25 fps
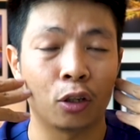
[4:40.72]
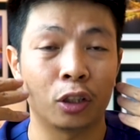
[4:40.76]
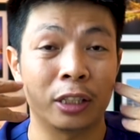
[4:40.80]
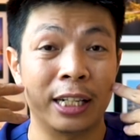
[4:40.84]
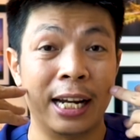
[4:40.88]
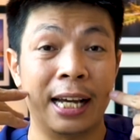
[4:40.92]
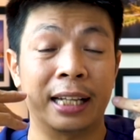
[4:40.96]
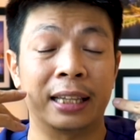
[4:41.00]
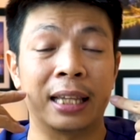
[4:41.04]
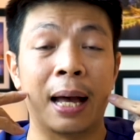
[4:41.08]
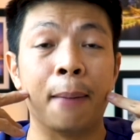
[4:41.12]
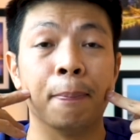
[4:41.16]
nó
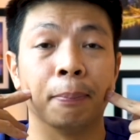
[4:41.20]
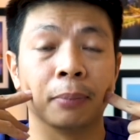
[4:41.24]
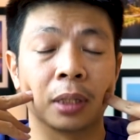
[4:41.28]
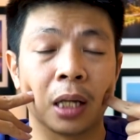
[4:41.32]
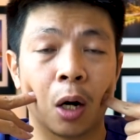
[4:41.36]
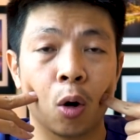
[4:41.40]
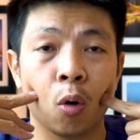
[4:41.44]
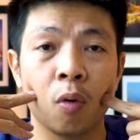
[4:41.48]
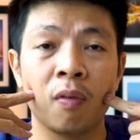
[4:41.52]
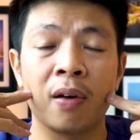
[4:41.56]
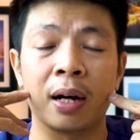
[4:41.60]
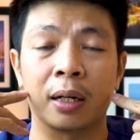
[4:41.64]
sẽ thẩm
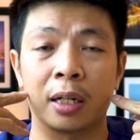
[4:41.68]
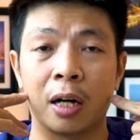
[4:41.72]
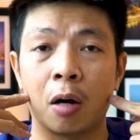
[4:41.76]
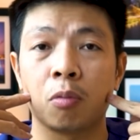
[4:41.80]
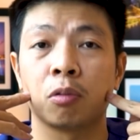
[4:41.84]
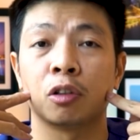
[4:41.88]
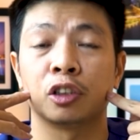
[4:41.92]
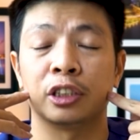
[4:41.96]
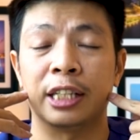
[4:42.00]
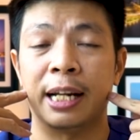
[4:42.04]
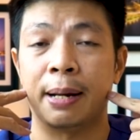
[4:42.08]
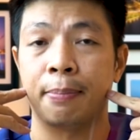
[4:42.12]
thấu vào
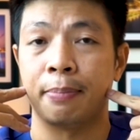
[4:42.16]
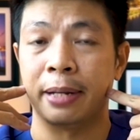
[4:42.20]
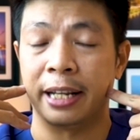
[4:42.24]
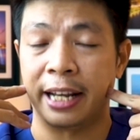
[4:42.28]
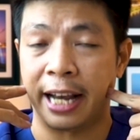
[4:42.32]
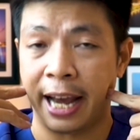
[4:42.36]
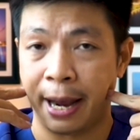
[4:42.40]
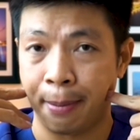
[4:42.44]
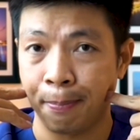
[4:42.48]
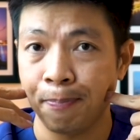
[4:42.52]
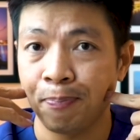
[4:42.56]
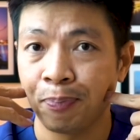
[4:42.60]
trong nó sẽ bị
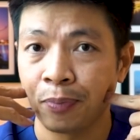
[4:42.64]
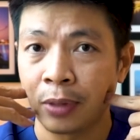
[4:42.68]
kém.